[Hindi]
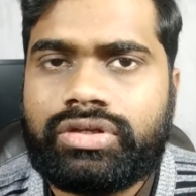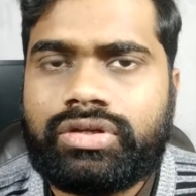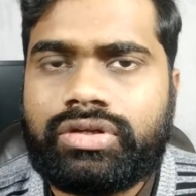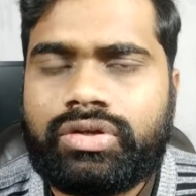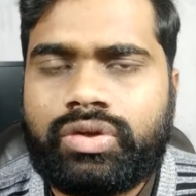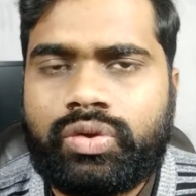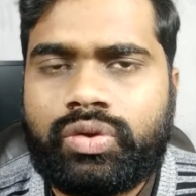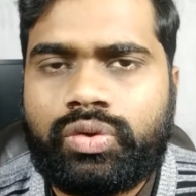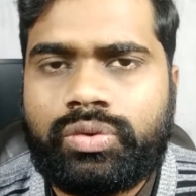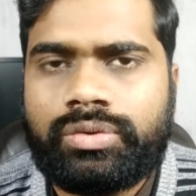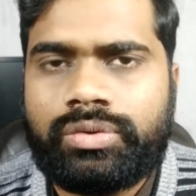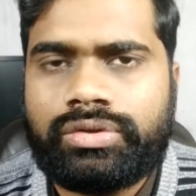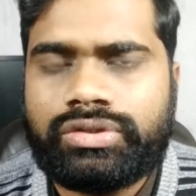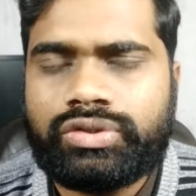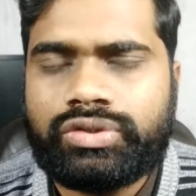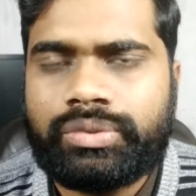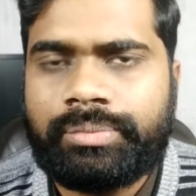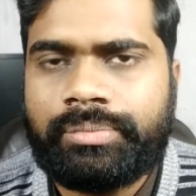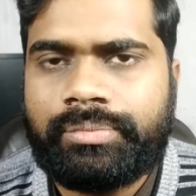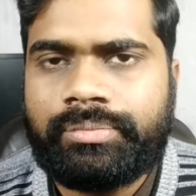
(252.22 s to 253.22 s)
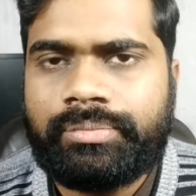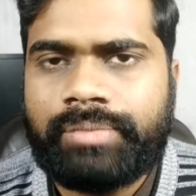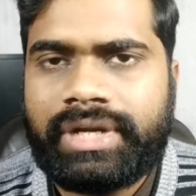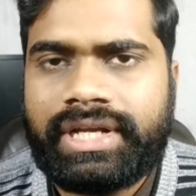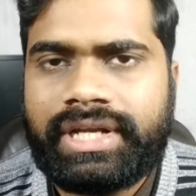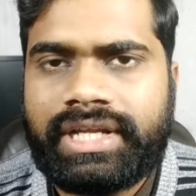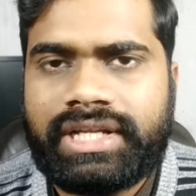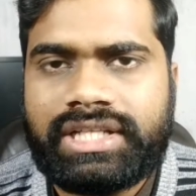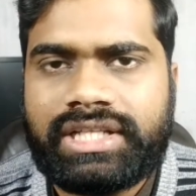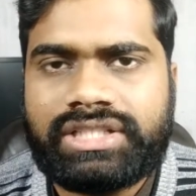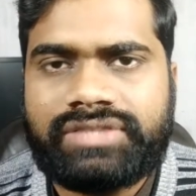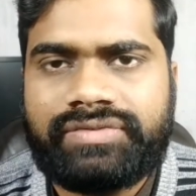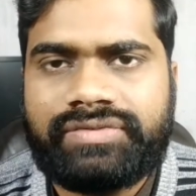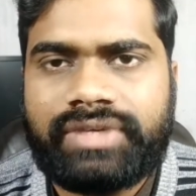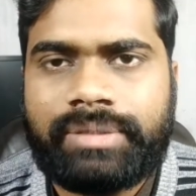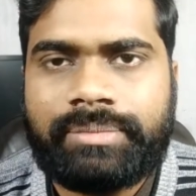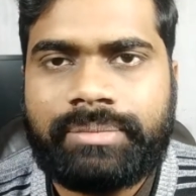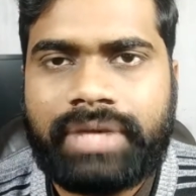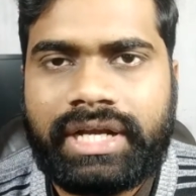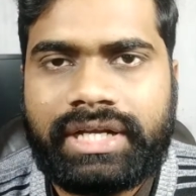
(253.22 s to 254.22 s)
लो जो मेंटेनेंस
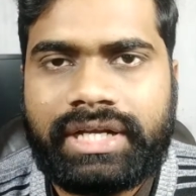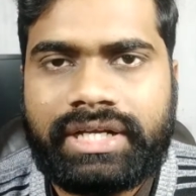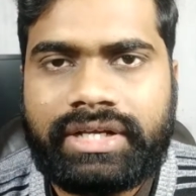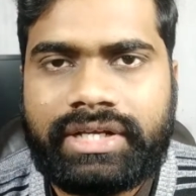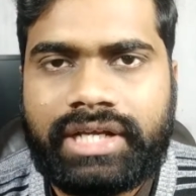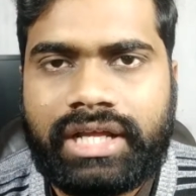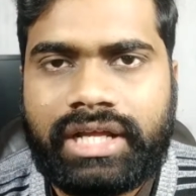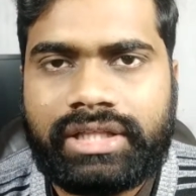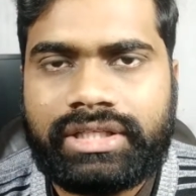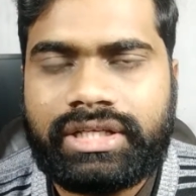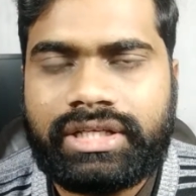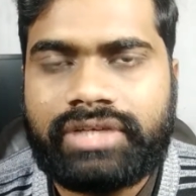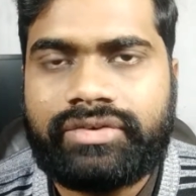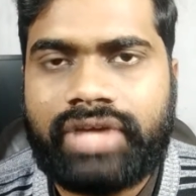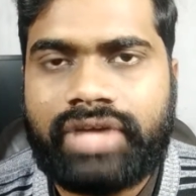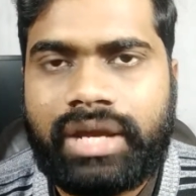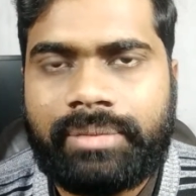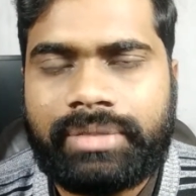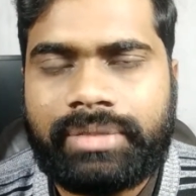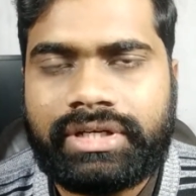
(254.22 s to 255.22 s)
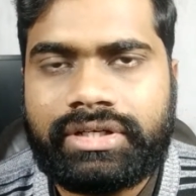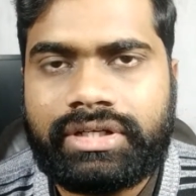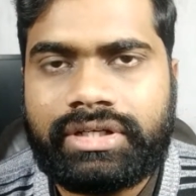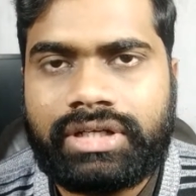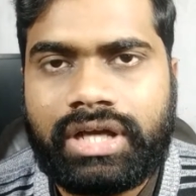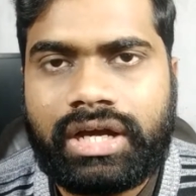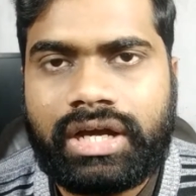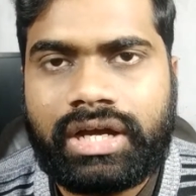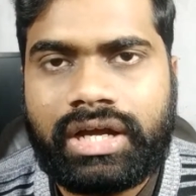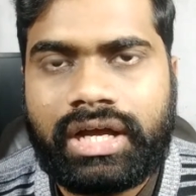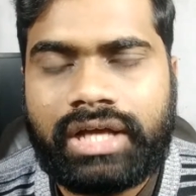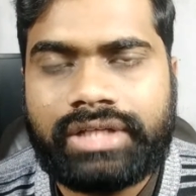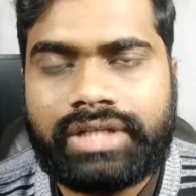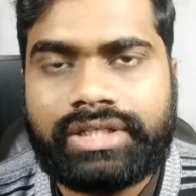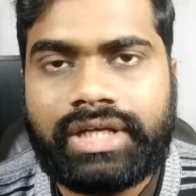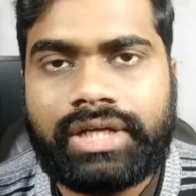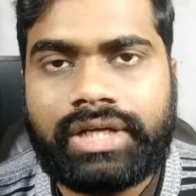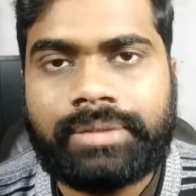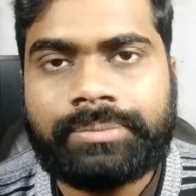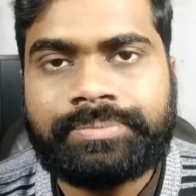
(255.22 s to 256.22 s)
फ्री बैटरी आती हैं ड्राई बैटरी अगर कहा
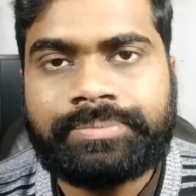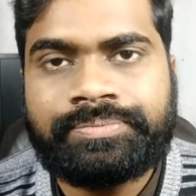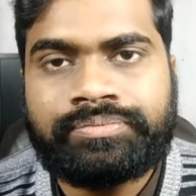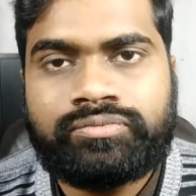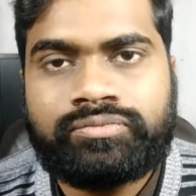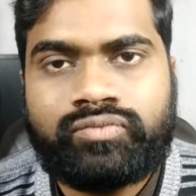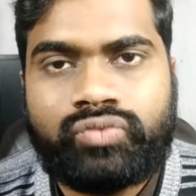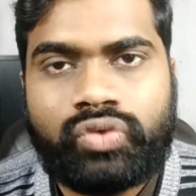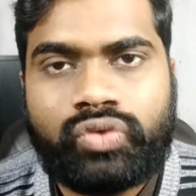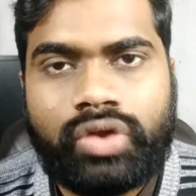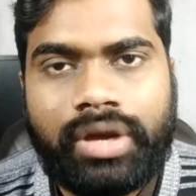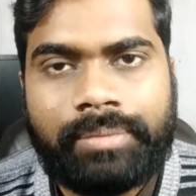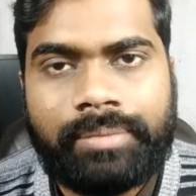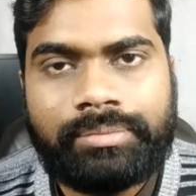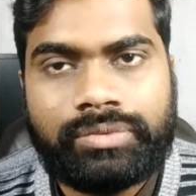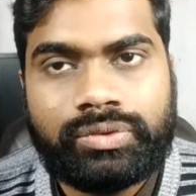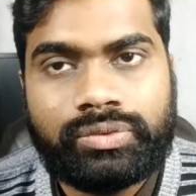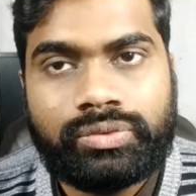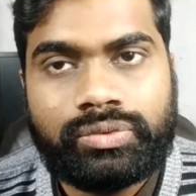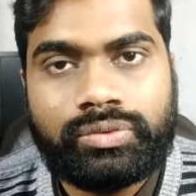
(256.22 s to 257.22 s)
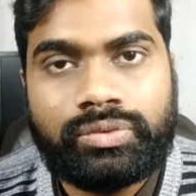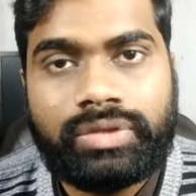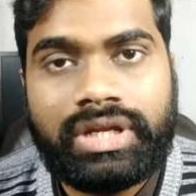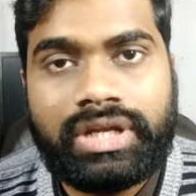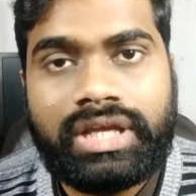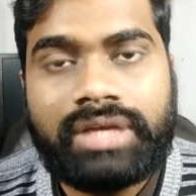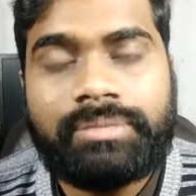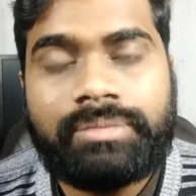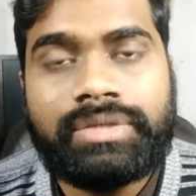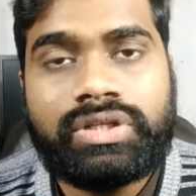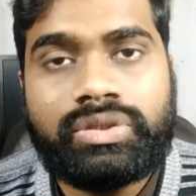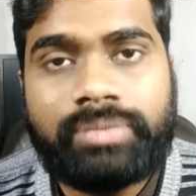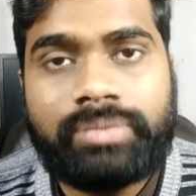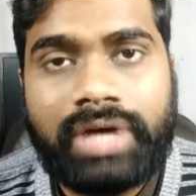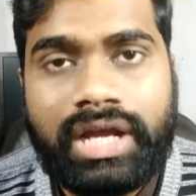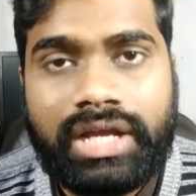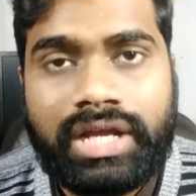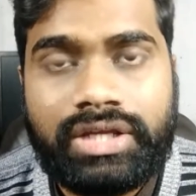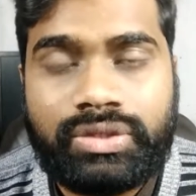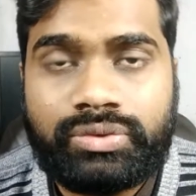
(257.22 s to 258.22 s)
जाए तो आप उन्हें भी
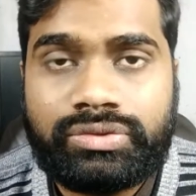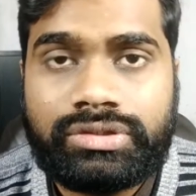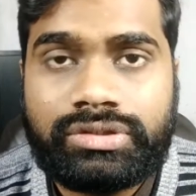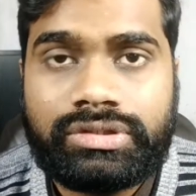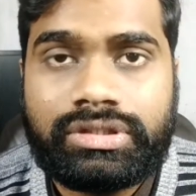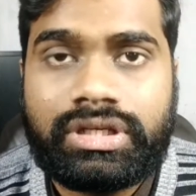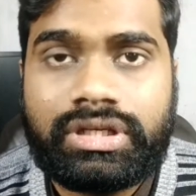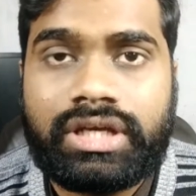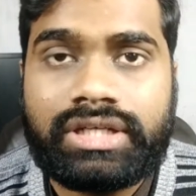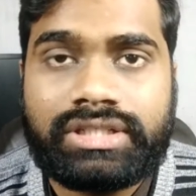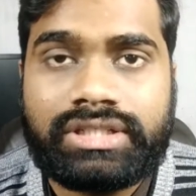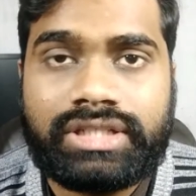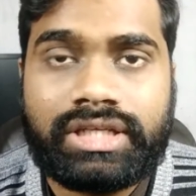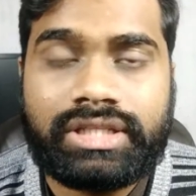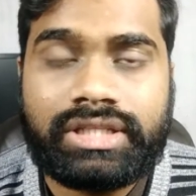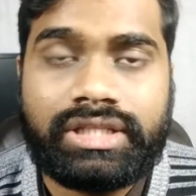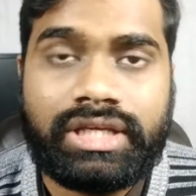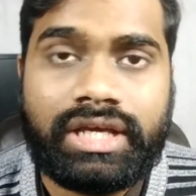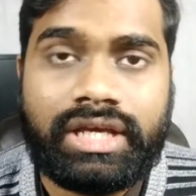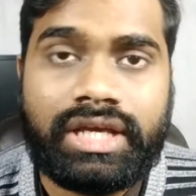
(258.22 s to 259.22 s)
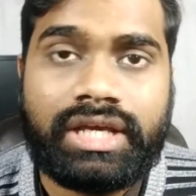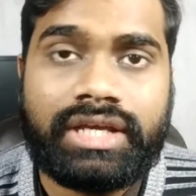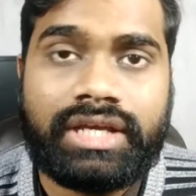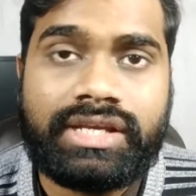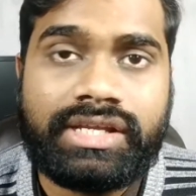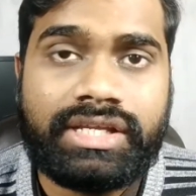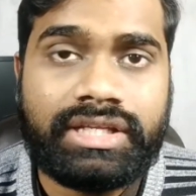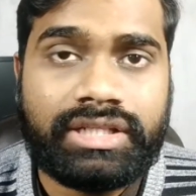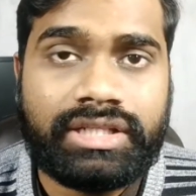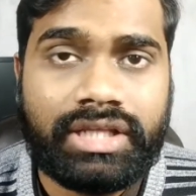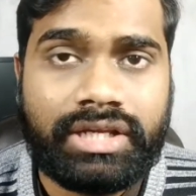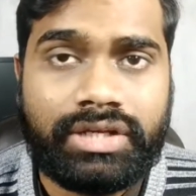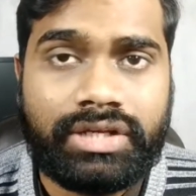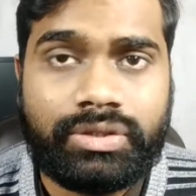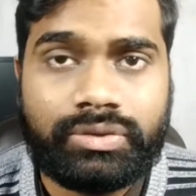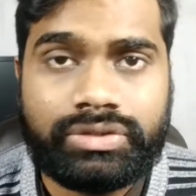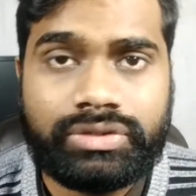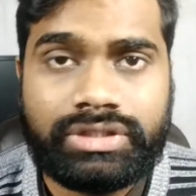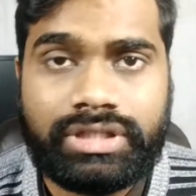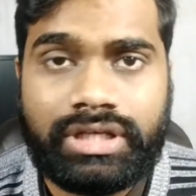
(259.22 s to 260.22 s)
दोबारा यूज़ कर सकते हैं इन्हीं
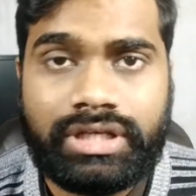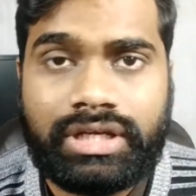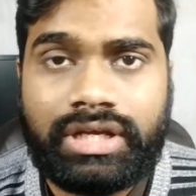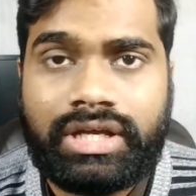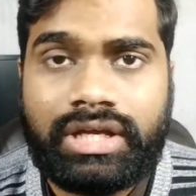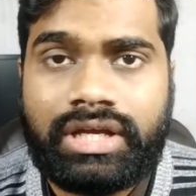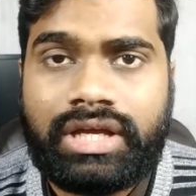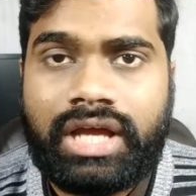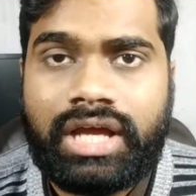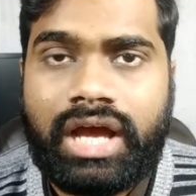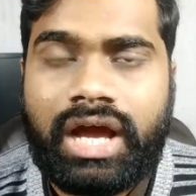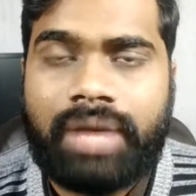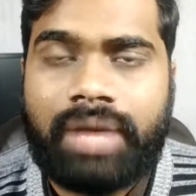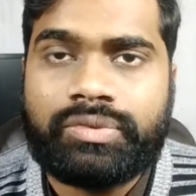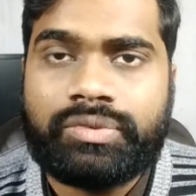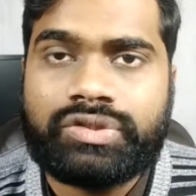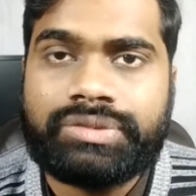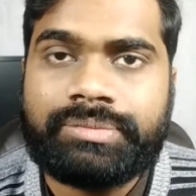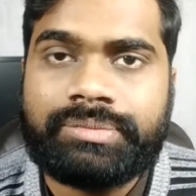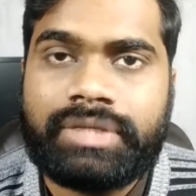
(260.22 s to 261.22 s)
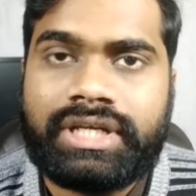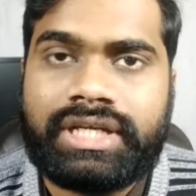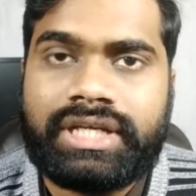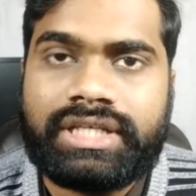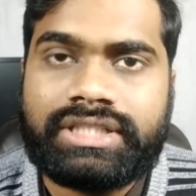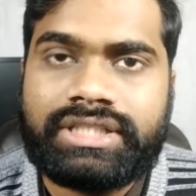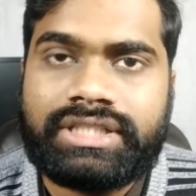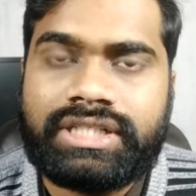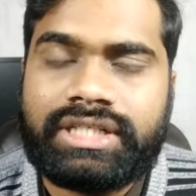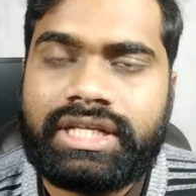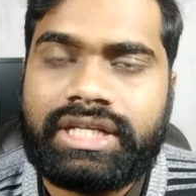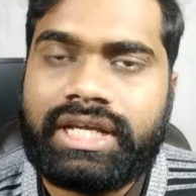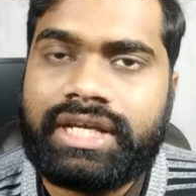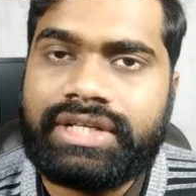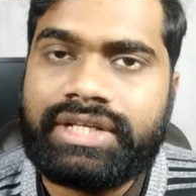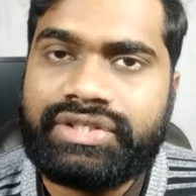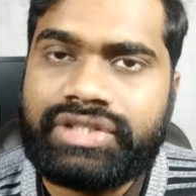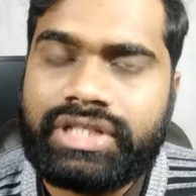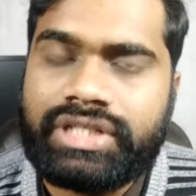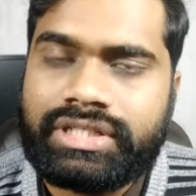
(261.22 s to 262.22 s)
तरीक़ों से आप उसमें एसिड
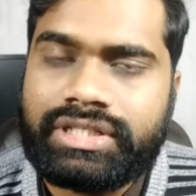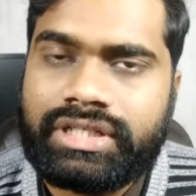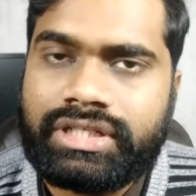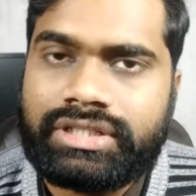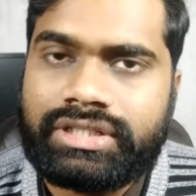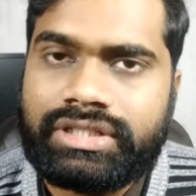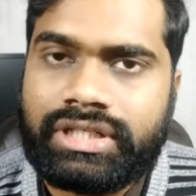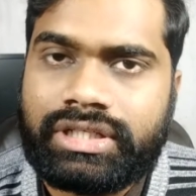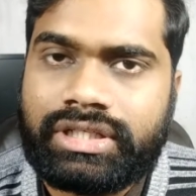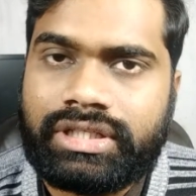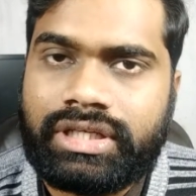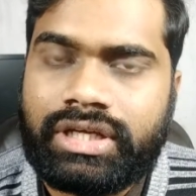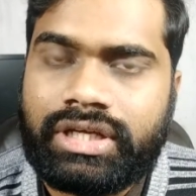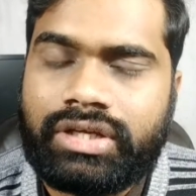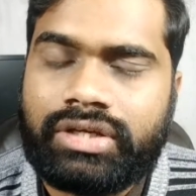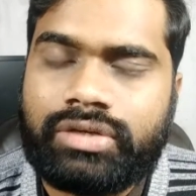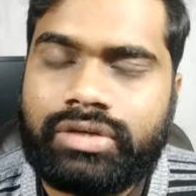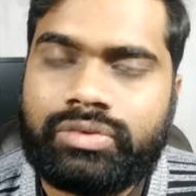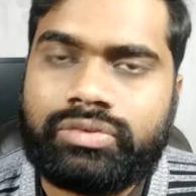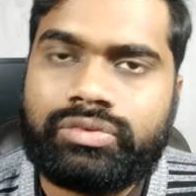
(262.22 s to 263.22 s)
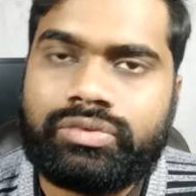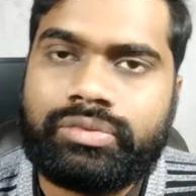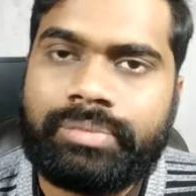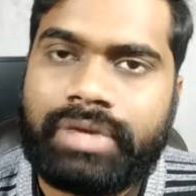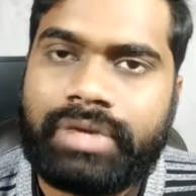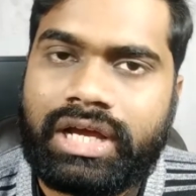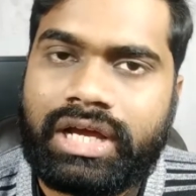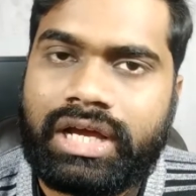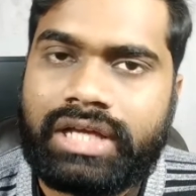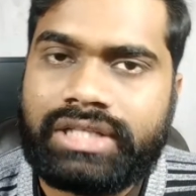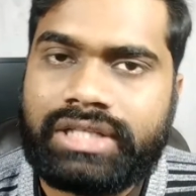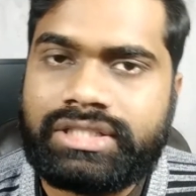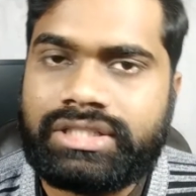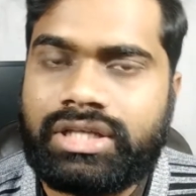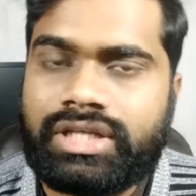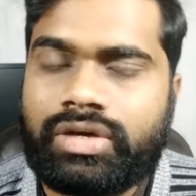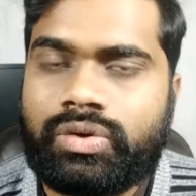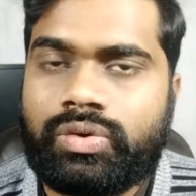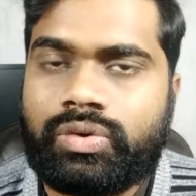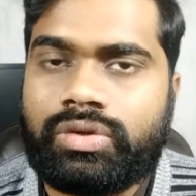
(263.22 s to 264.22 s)
इंजेक्ट कर सकते हैं ऊपर का
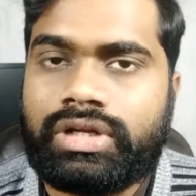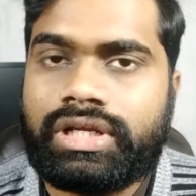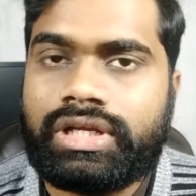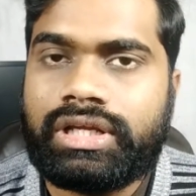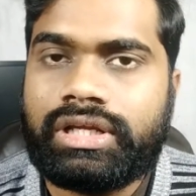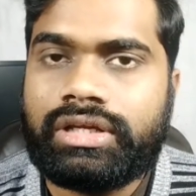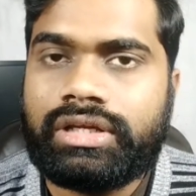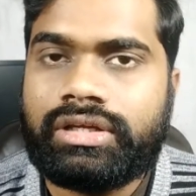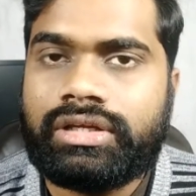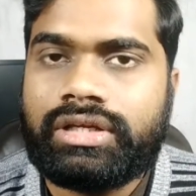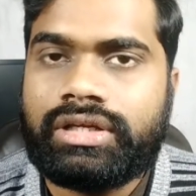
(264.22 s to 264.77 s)
हिस्सा खोल के